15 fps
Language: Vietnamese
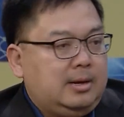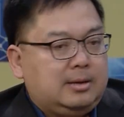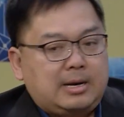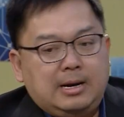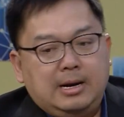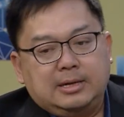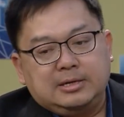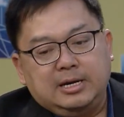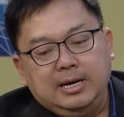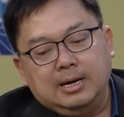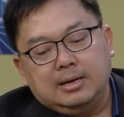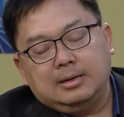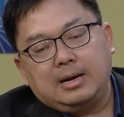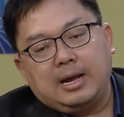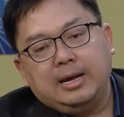Đấy là
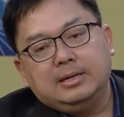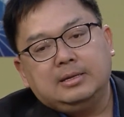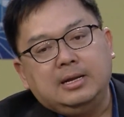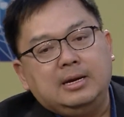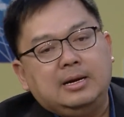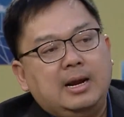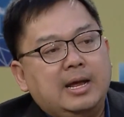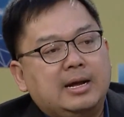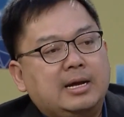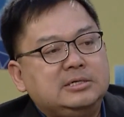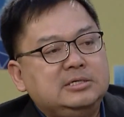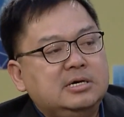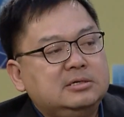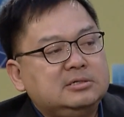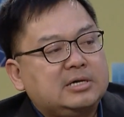hiện nay tỷ lệ các
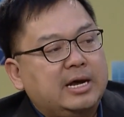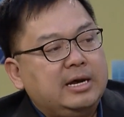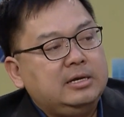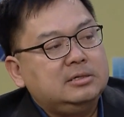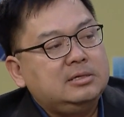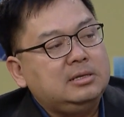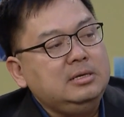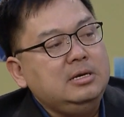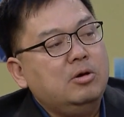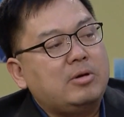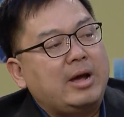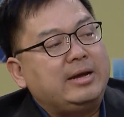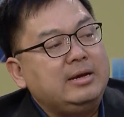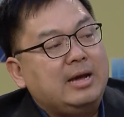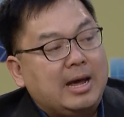trường dạy rất nhiều
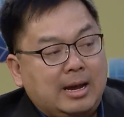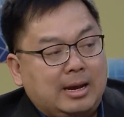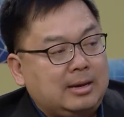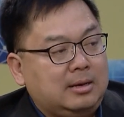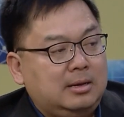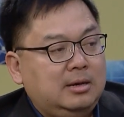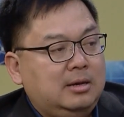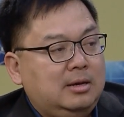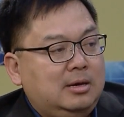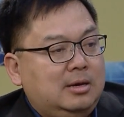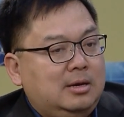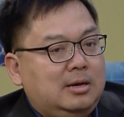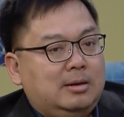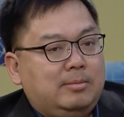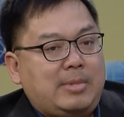ngành nghề
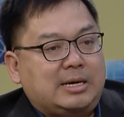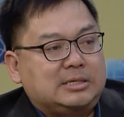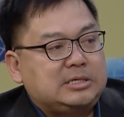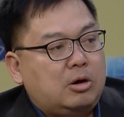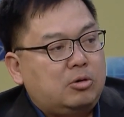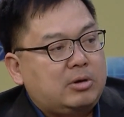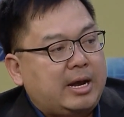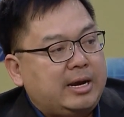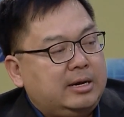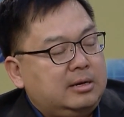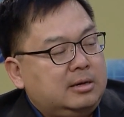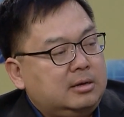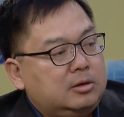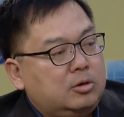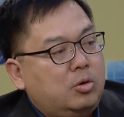mà sau này
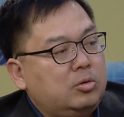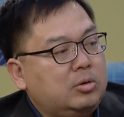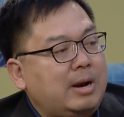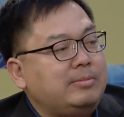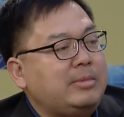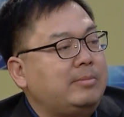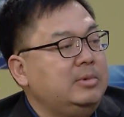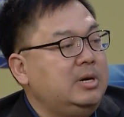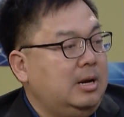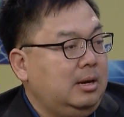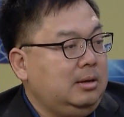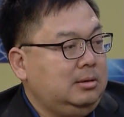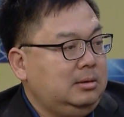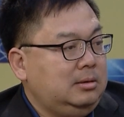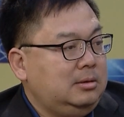độ 5 năm nữa
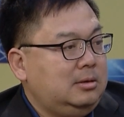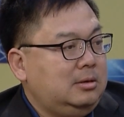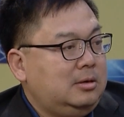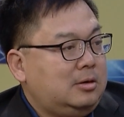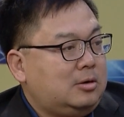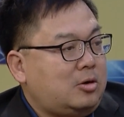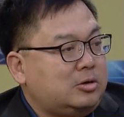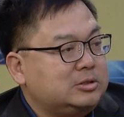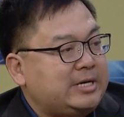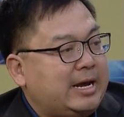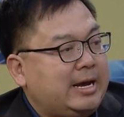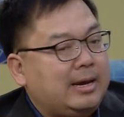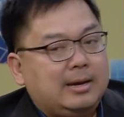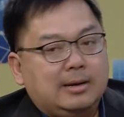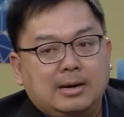nó
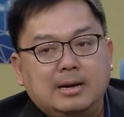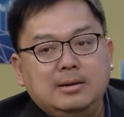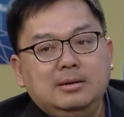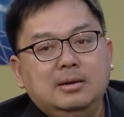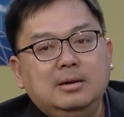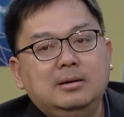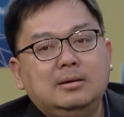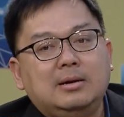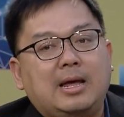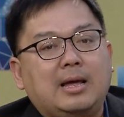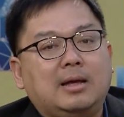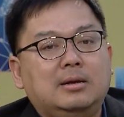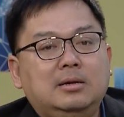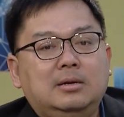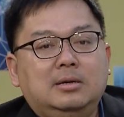sẽ gần như
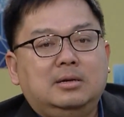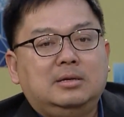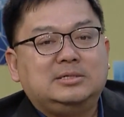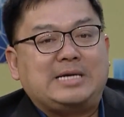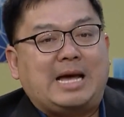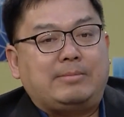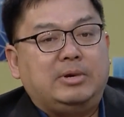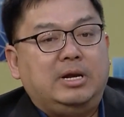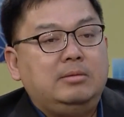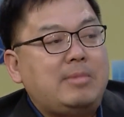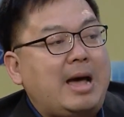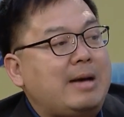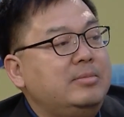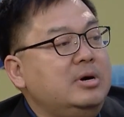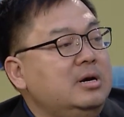là giảm đến
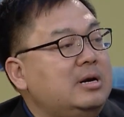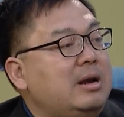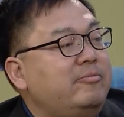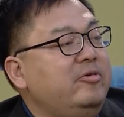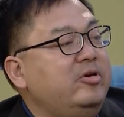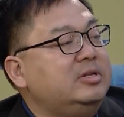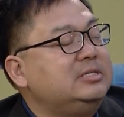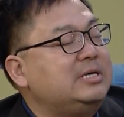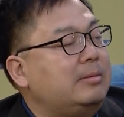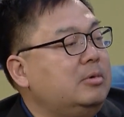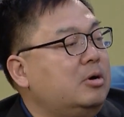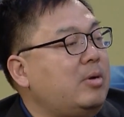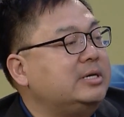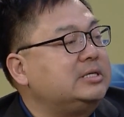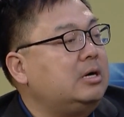30 50% ở
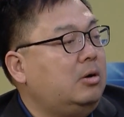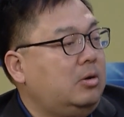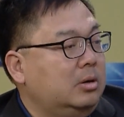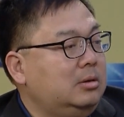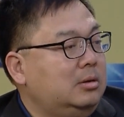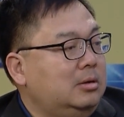ngoài xã hội.